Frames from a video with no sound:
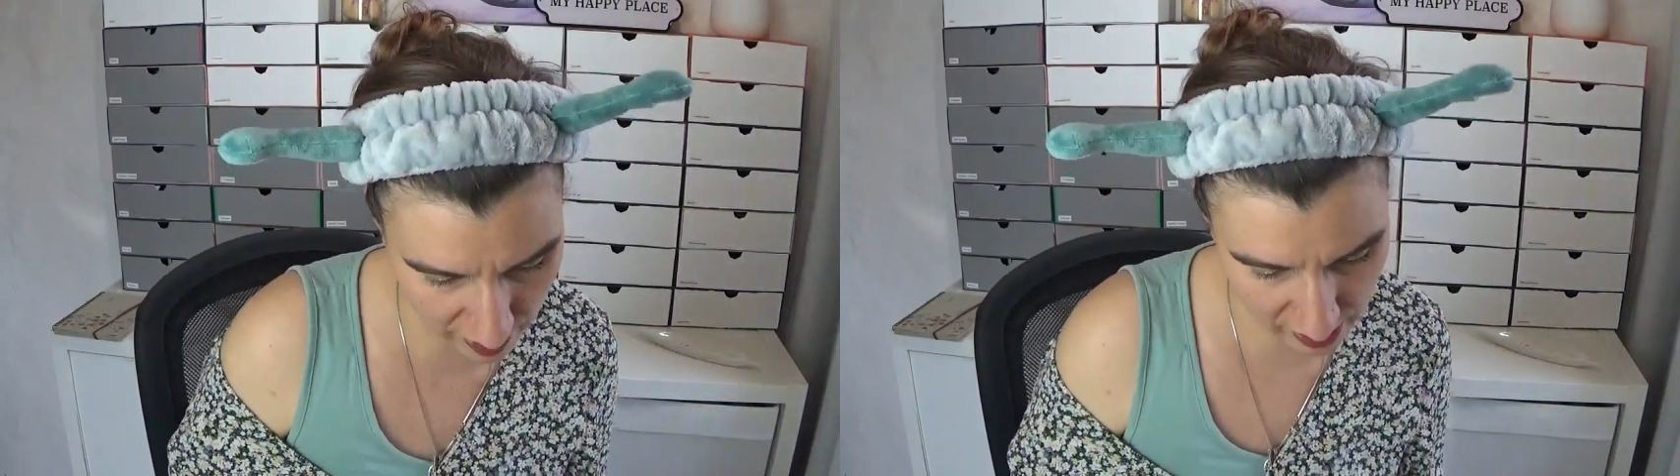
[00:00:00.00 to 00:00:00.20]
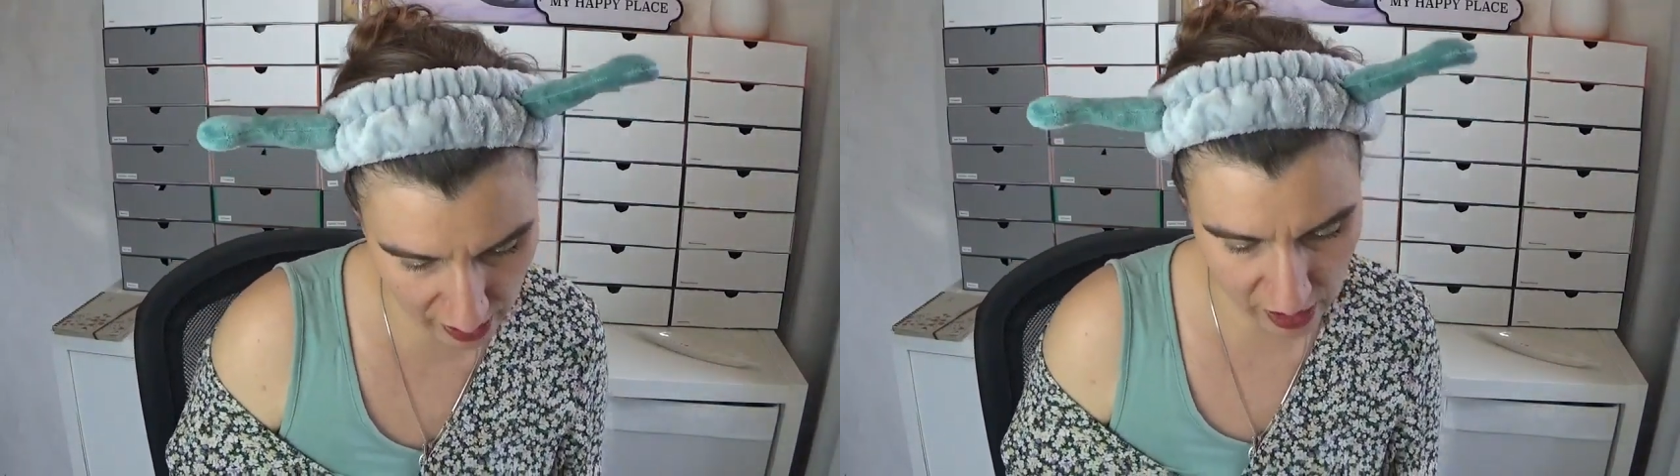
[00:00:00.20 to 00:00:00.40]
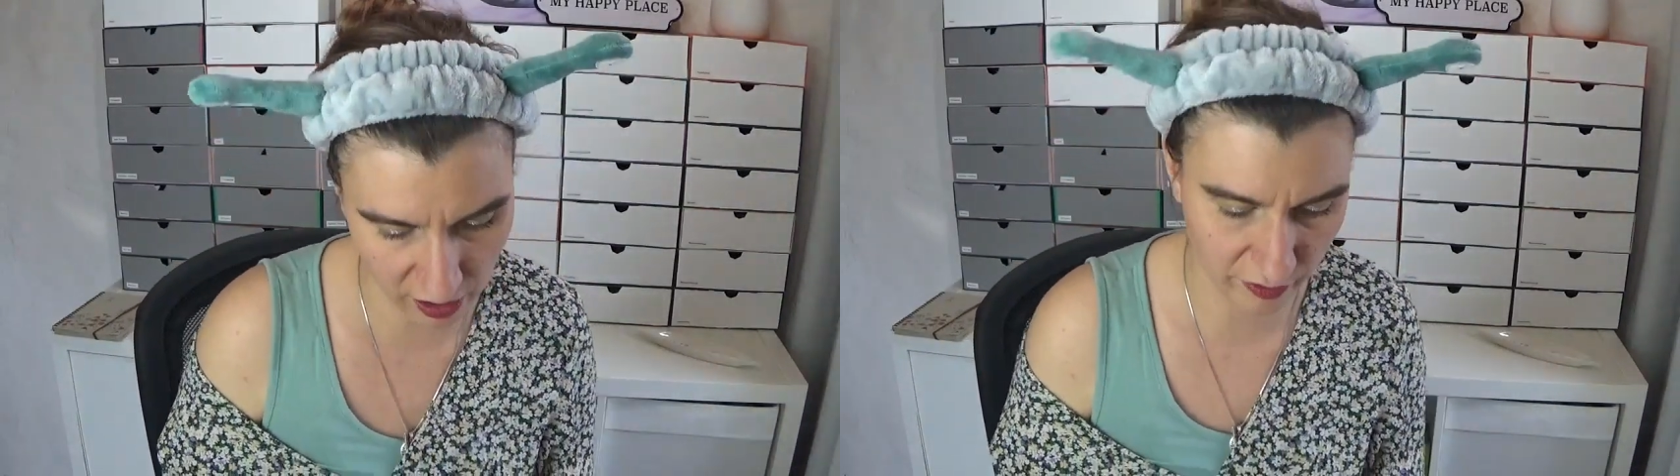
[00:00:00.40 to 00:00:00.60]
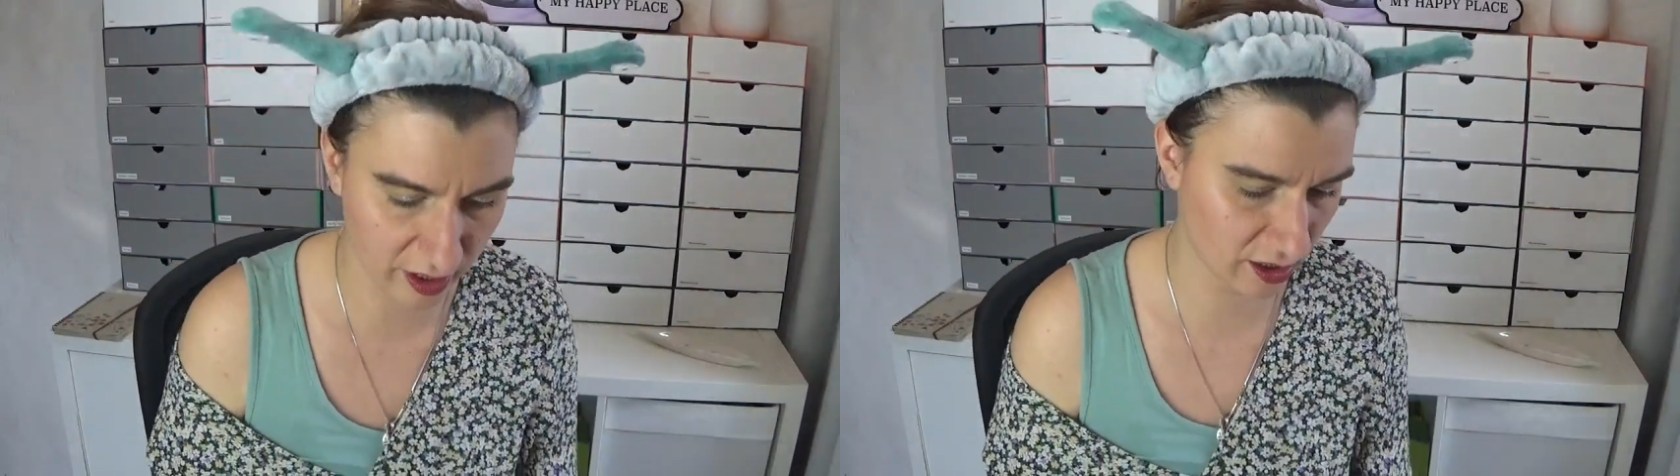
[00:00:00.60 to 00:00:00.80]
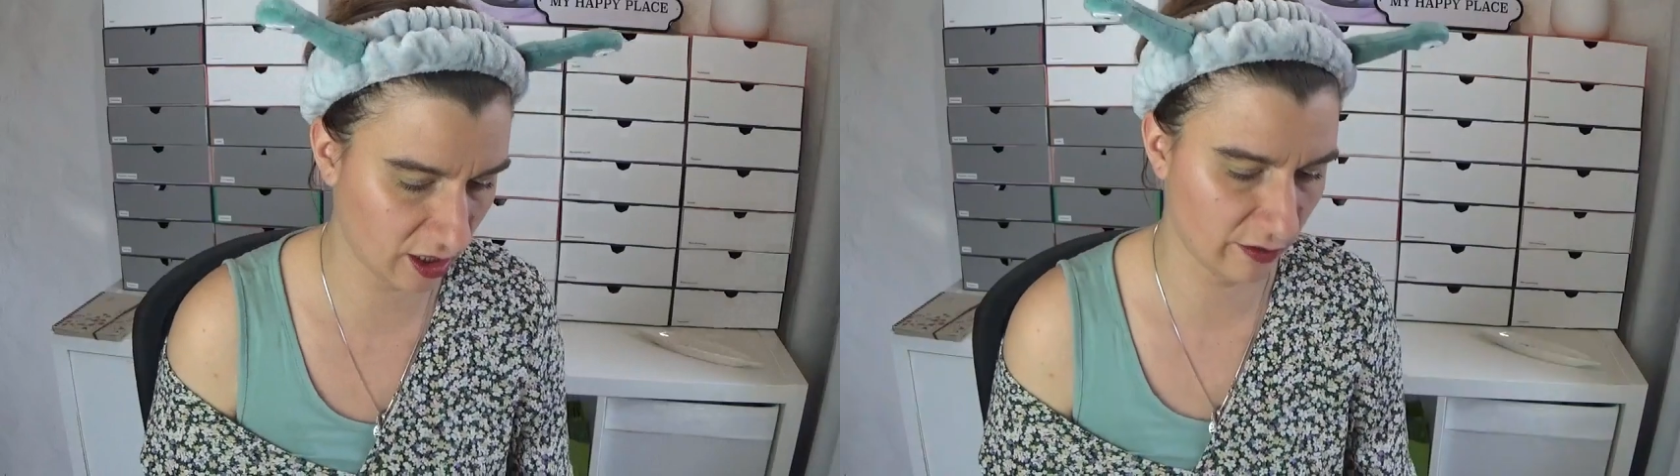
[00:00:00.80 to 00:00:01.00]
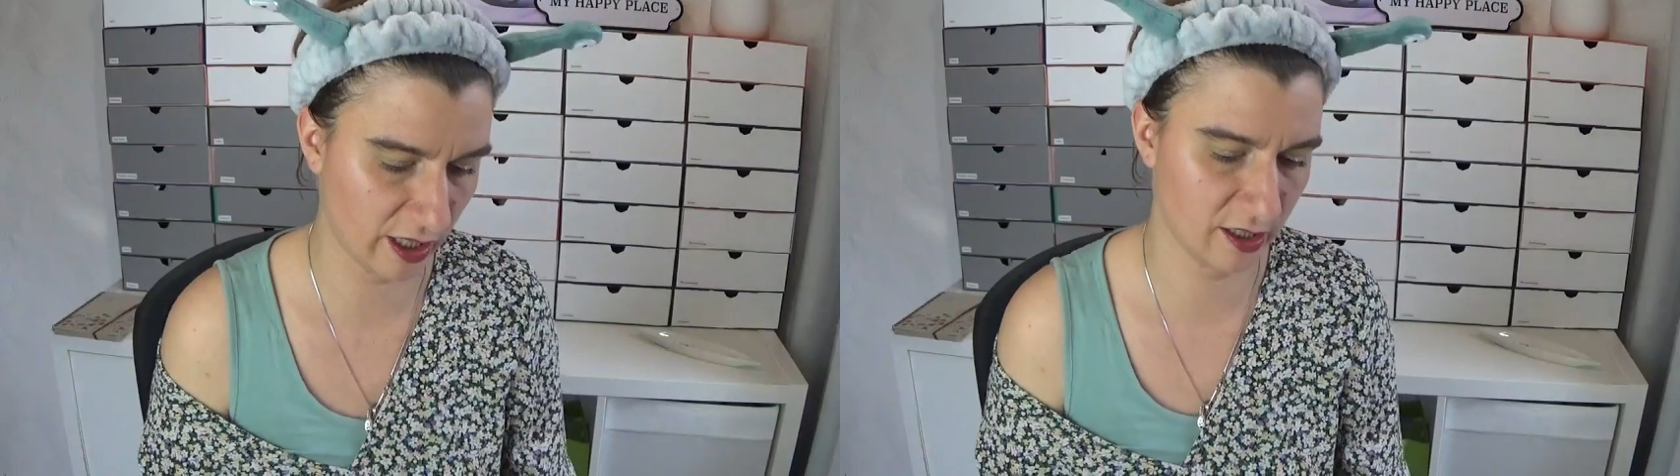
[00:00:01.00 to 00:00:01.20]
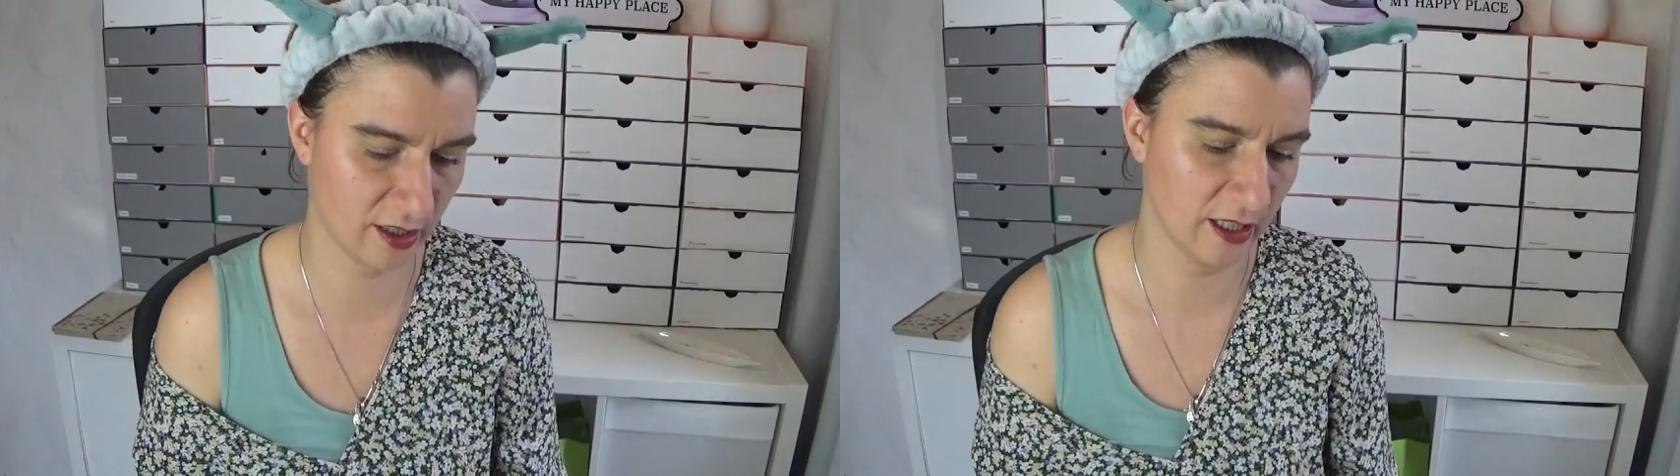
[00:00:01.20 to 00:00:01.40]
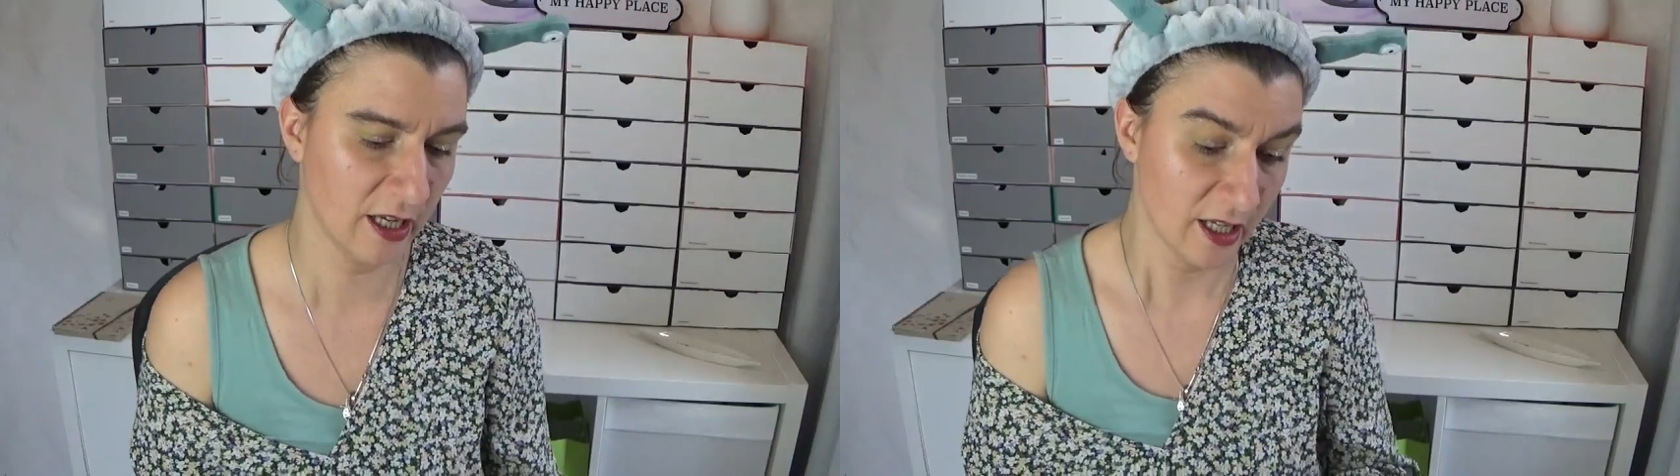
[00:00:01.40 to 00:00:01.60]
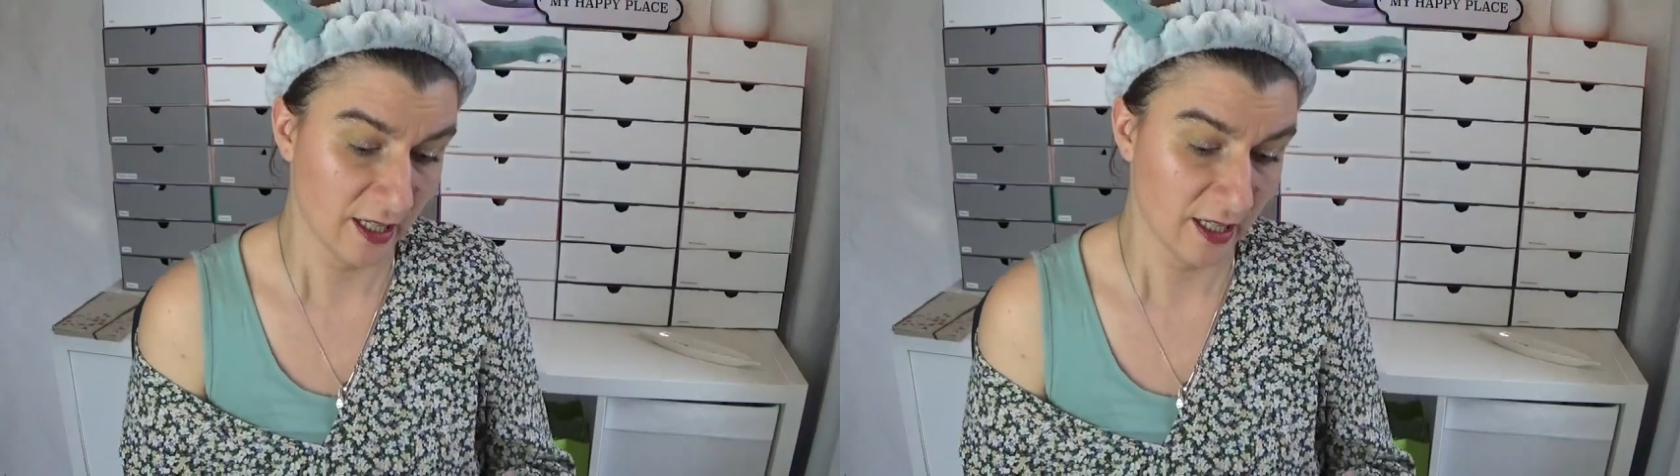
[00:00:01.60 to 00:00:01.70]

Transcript: weiß ich nicht was, ich weiß nicht.